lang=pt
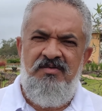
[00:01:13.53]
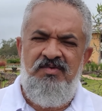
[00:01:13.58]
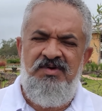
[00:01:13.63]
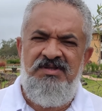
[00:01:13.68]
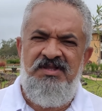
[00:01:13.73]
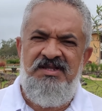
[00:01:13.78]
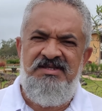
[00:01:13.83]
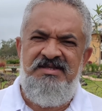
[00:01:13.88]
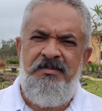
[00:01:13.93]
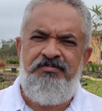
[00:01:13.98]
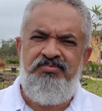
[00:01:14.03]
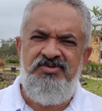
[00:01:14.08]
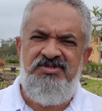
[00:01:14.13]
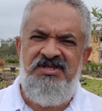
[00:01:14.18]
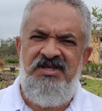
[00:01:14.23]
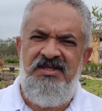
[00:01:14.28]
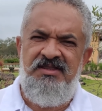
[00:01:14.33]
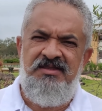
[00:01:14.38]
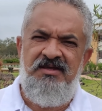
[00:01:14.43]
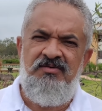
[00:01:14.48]
Quando elas
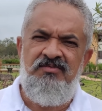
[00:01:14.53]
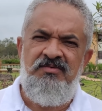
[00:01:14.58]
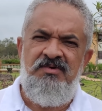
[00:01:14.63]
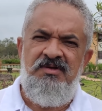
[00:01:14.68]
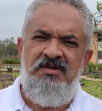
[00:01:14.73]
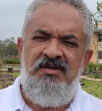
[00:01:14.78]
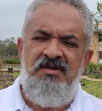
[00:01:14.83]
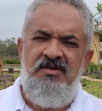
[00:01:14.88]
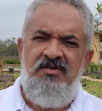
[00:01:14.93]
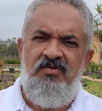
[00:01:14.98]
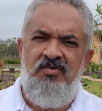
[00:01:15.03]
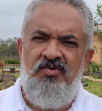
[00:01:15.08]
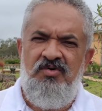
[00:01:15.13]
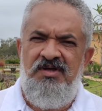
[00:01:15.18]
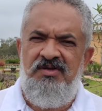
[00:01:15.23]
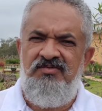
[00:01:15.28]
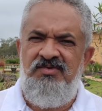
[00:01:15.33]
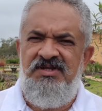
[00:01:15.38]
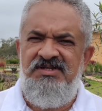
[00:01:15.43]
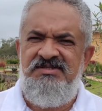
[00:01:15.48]
aposentam ou quando